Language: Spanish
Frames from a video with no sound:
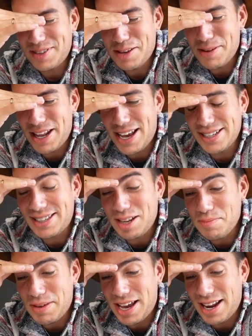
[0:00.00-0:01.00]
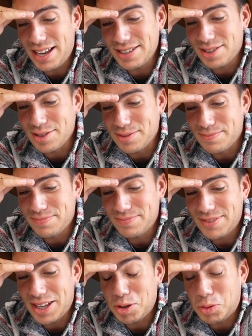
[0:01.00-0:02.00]
Debería streamear esto
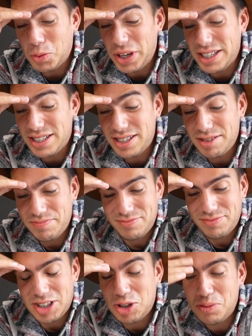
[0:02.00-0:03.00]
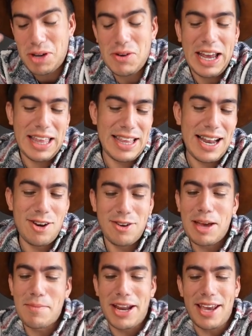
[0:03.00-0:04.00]
en Twitch. Si tuviera un canal lo
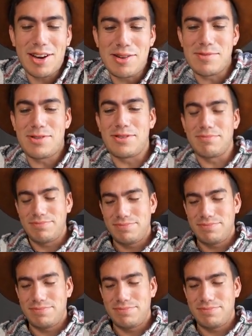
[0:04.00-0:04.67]
llamaría como